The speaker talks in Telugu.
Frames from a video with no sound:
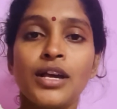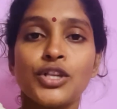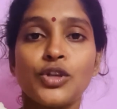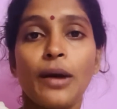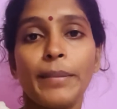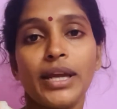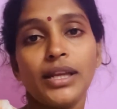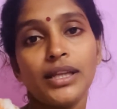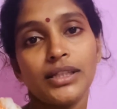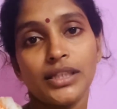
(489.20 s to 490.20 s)
సో ఆ
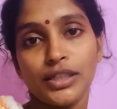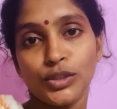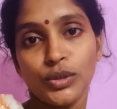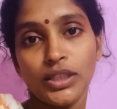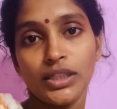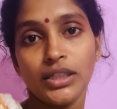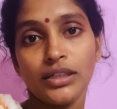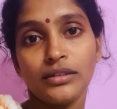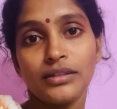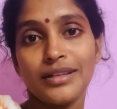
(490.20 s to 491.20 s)
పెయిన్ ఇంకా తట్టుకోలేక
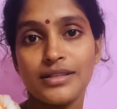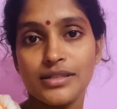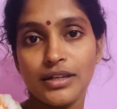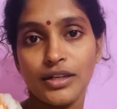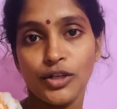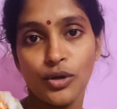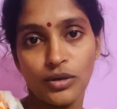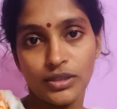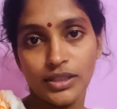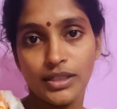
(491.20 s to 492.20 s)
తెలిసిన
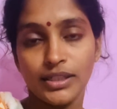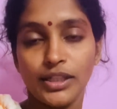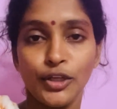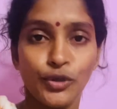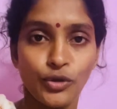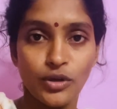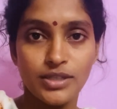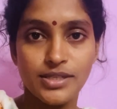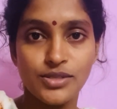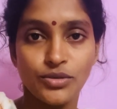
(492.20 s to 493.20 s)
డాక్టర్ అయితే
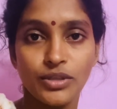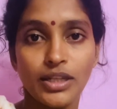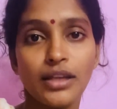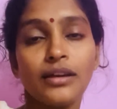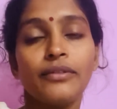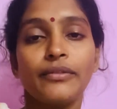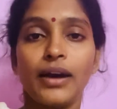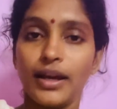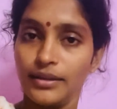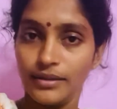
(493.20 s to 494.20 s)
న్యూరాలజిస్ట్ ఉంటే
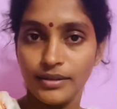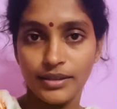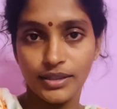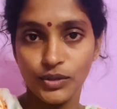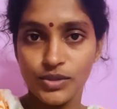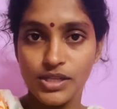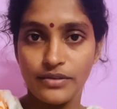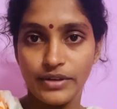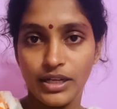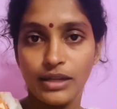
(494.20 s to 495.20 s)
ఆయన దగ్గరికి అయితే ఒకసారి
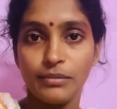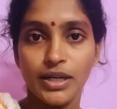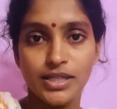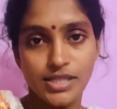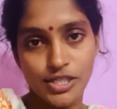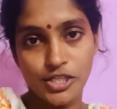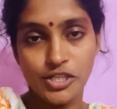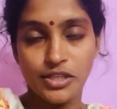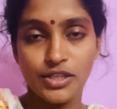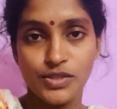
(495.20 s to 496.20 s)
వెళ్ళానమాట
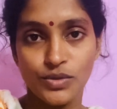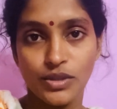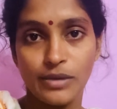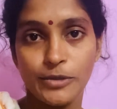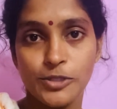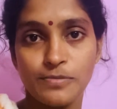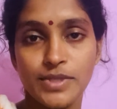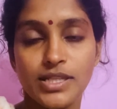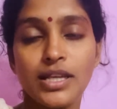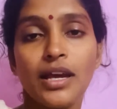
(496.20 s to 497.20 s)
సజెషన్ తీసుకుందామని
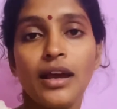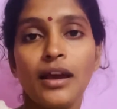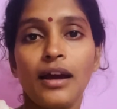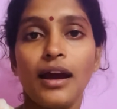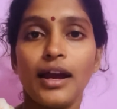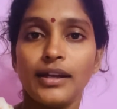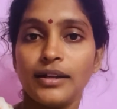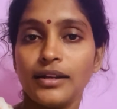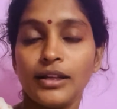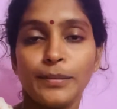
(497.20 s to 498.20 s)
చెప్పేసి ఆయన
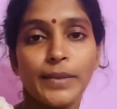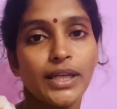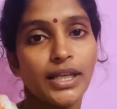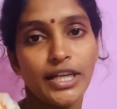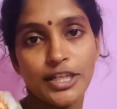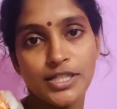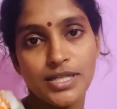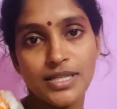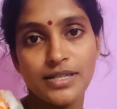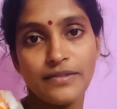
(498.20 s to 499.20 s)
అన్నారు ఇప్పటికే లేట్
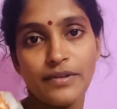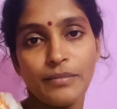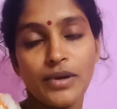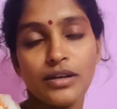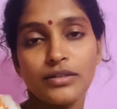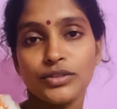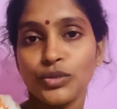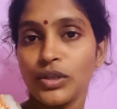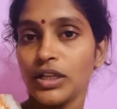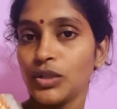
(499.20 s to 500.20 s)
చేసేసావమ్మా సో
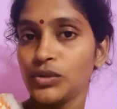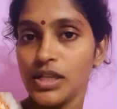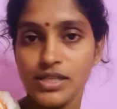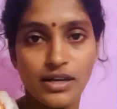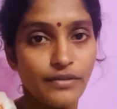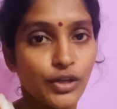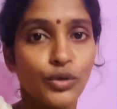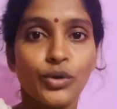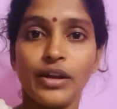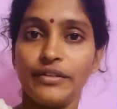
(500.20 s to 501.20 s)
ఇంకా నువ్వు దసరా వరకు
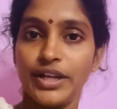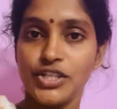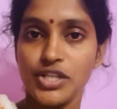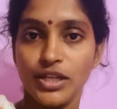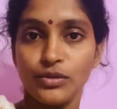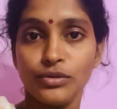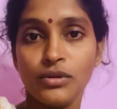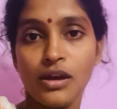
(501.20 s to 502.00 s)
కూడా వెయిట్ చేయకు